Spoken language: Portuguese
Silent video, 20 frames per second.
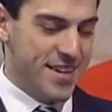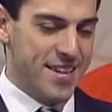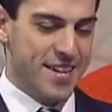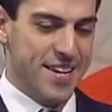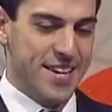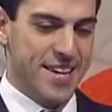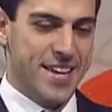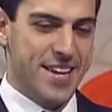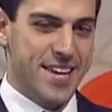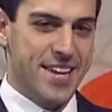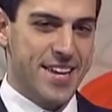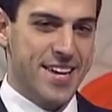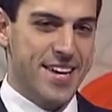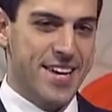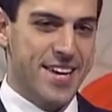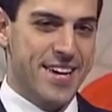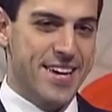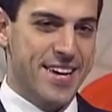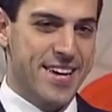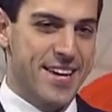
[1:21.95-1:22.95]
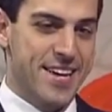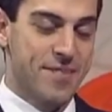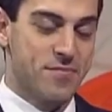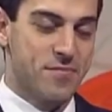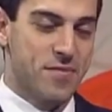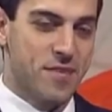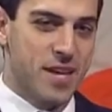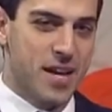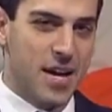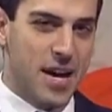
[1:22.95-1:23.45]
Obrigada. É,
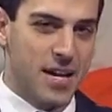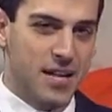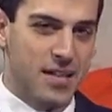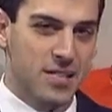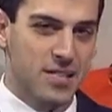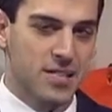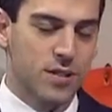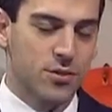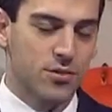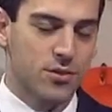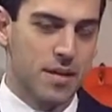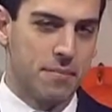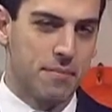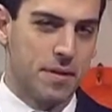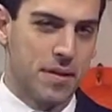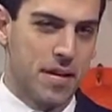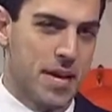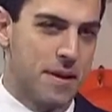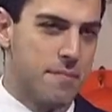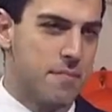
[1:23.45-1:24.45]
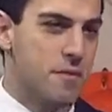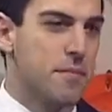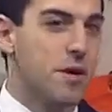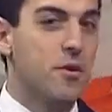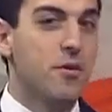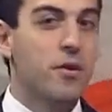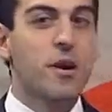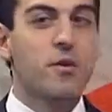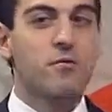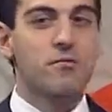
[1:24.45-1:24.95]
a questão da pinéia
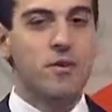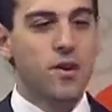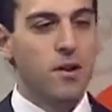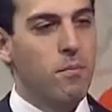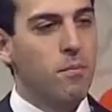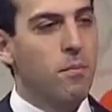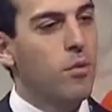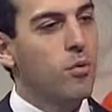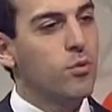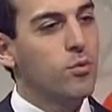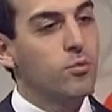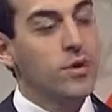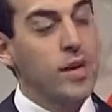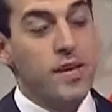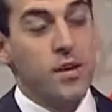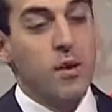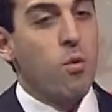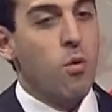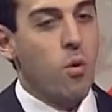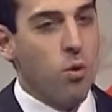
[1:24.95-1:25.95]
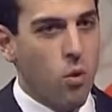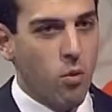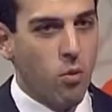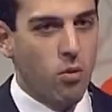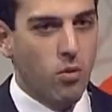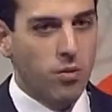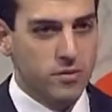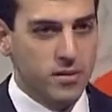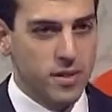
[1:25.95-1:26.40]
primeiro eu quero falar um pouco o que, que é o ronco.